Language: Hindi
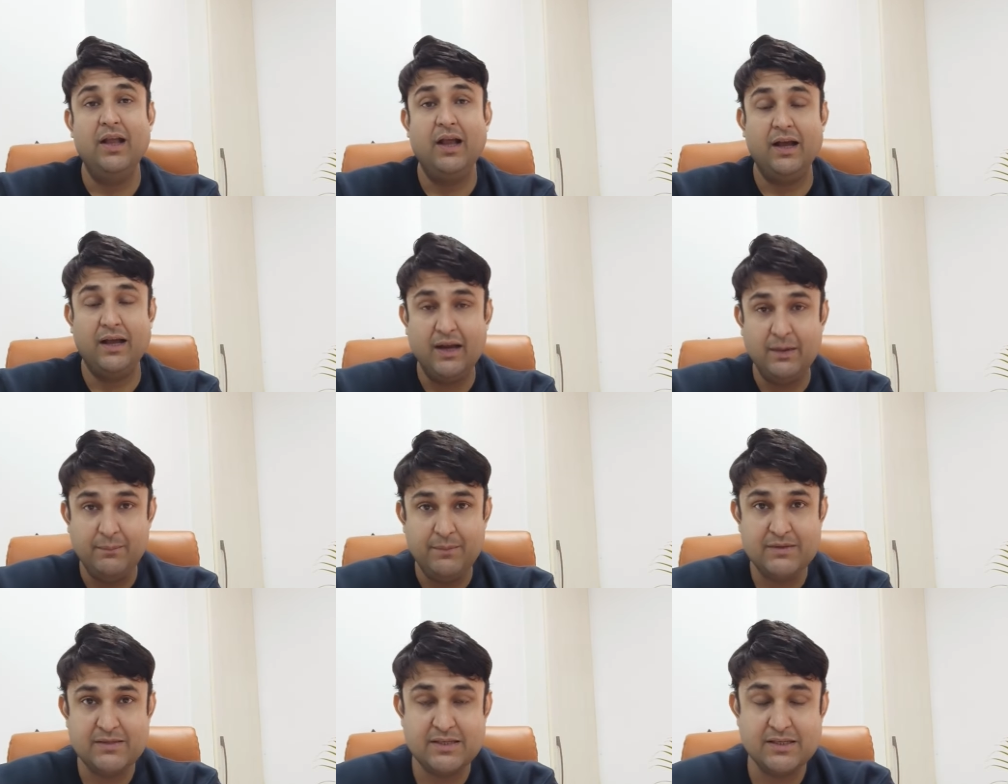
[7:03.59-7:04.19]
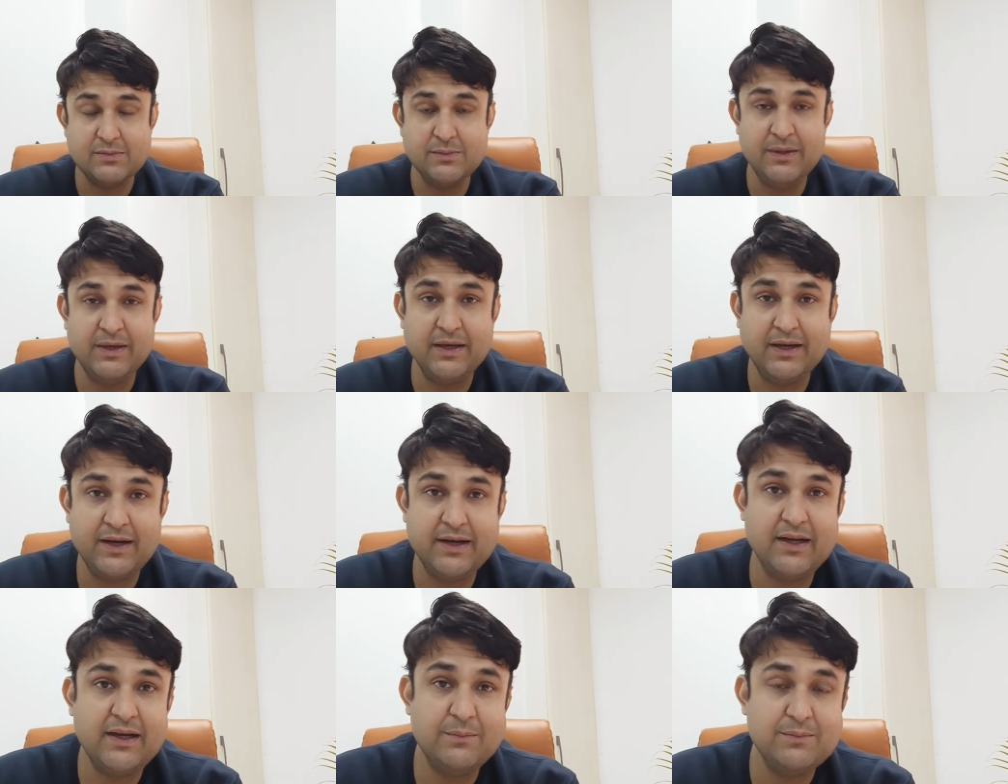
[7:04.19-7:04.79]
अगर आप बिजनेस भी कर
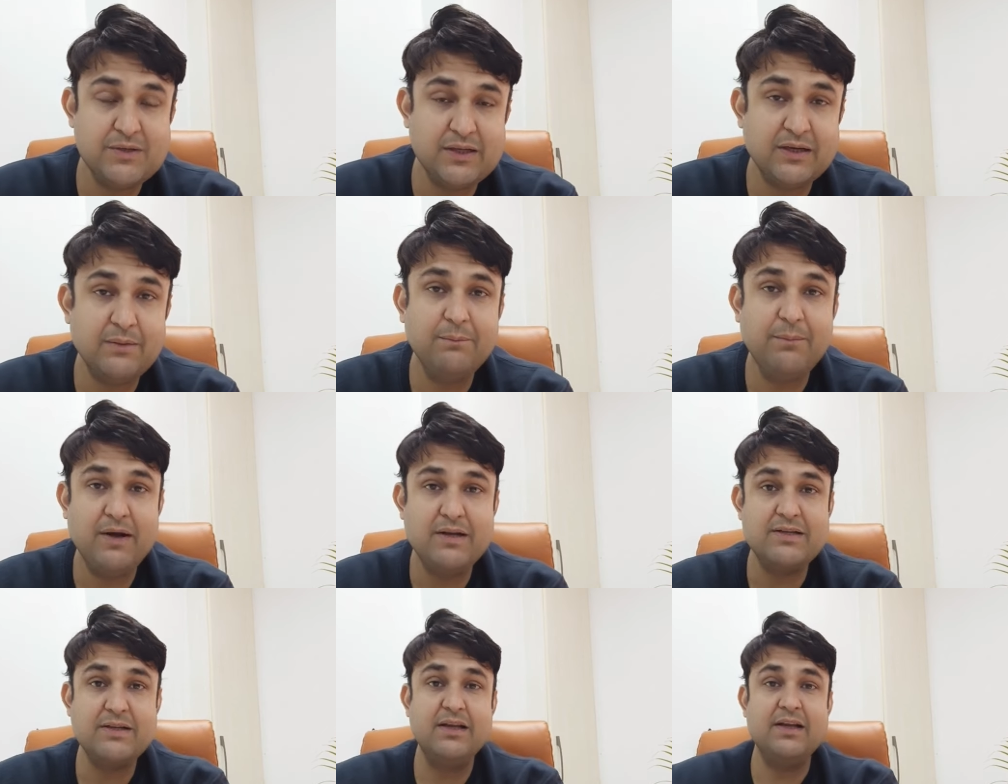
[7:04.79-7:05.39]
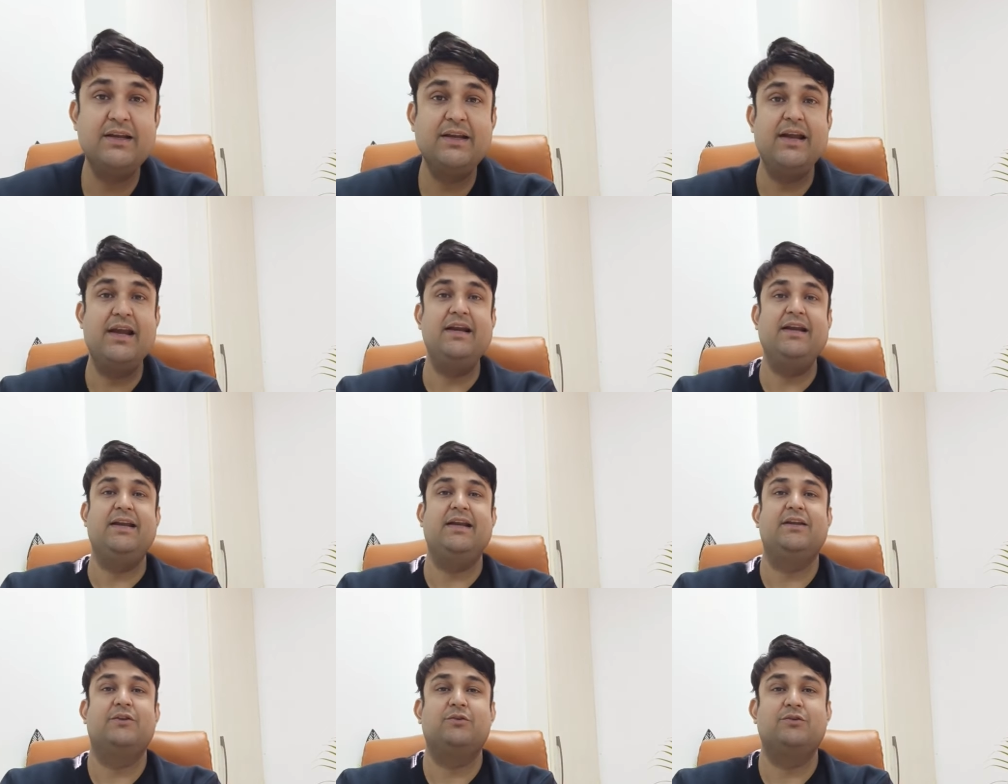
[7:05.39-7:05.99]
रहे हैं कम से कम पांच लाख की
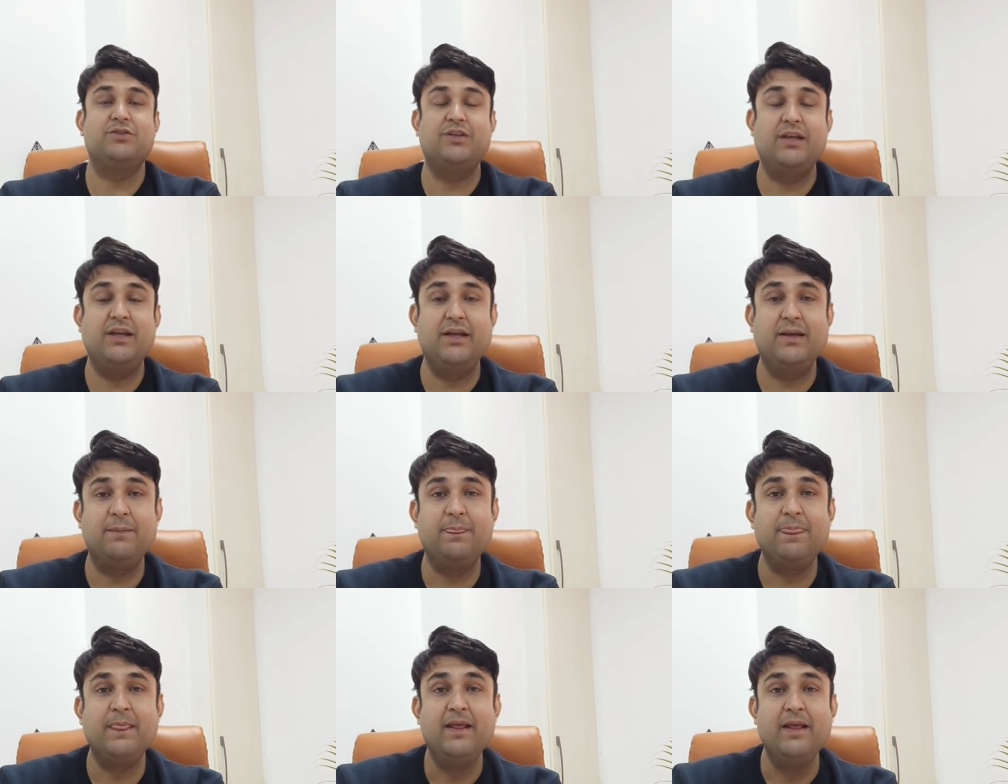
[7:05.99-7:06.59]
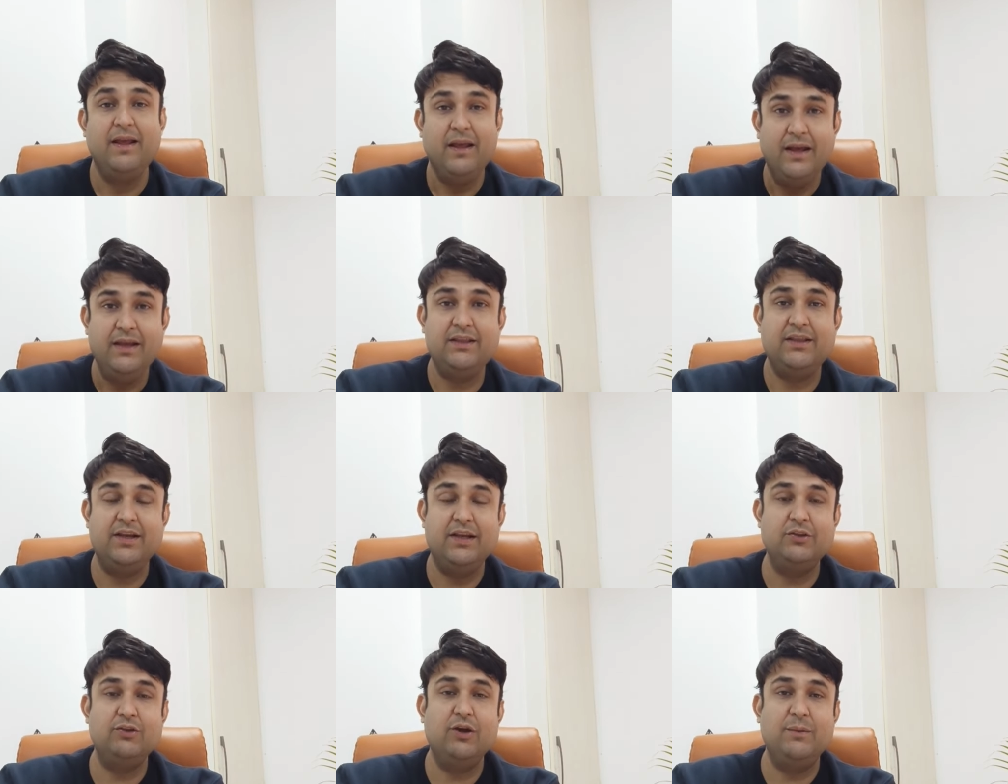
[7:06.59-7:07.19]
आई तो चाहिए
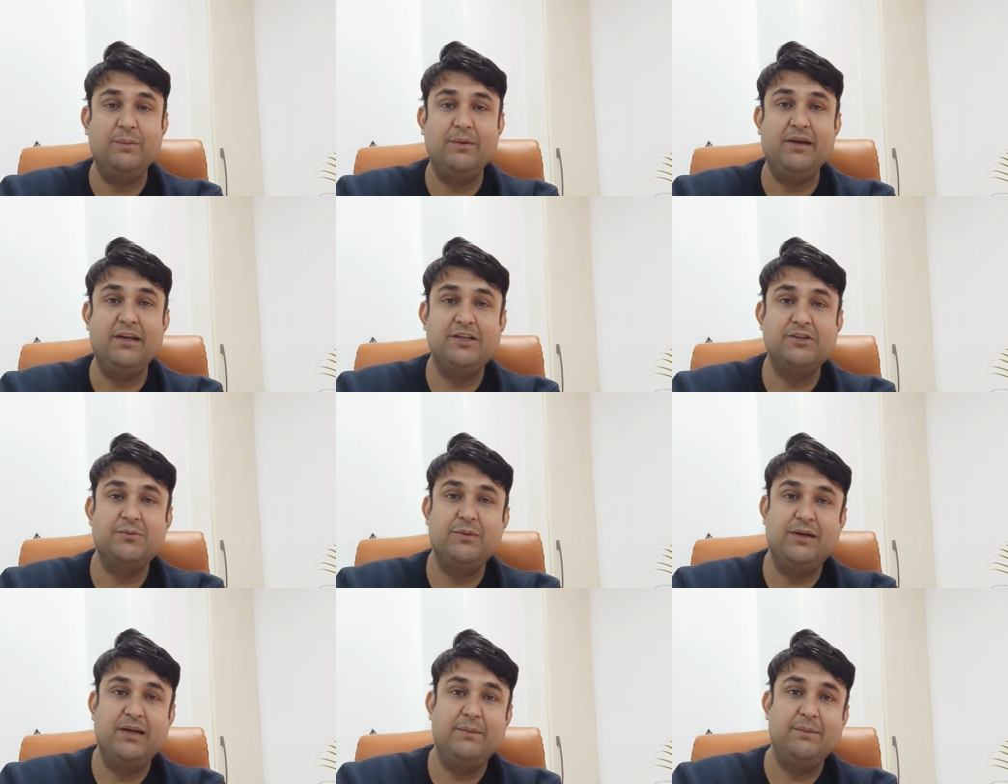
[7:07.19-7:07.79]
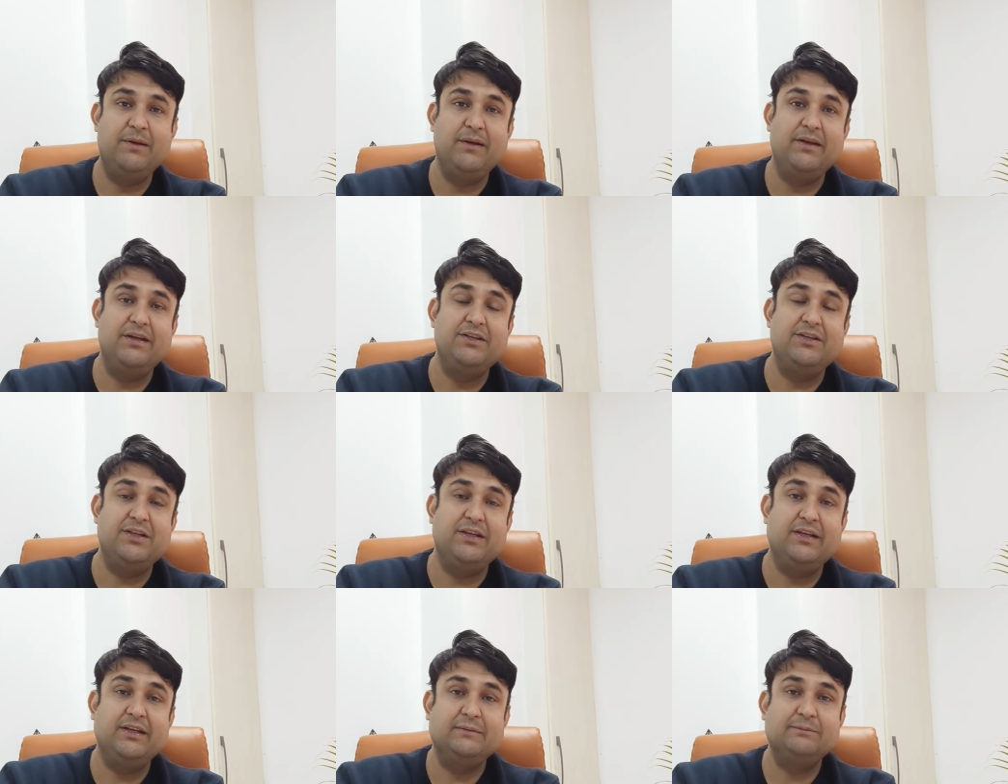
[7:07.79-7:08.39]
इतना तो आपकी एलिजिबिलिटी बननी
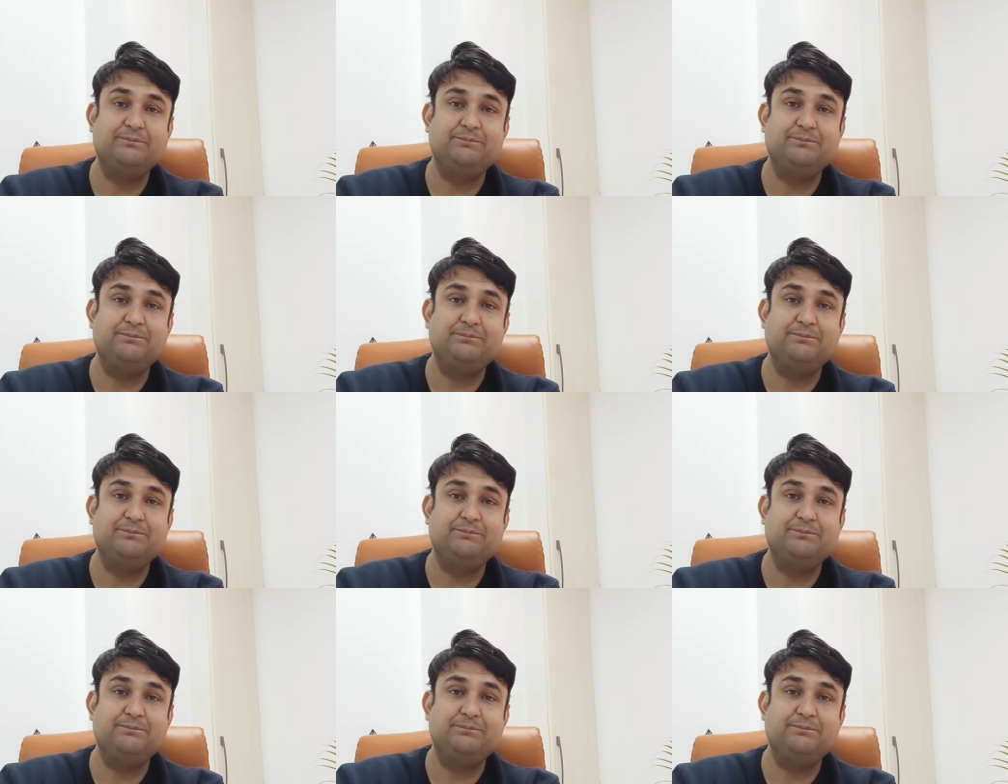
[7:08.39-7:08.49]
चाहिए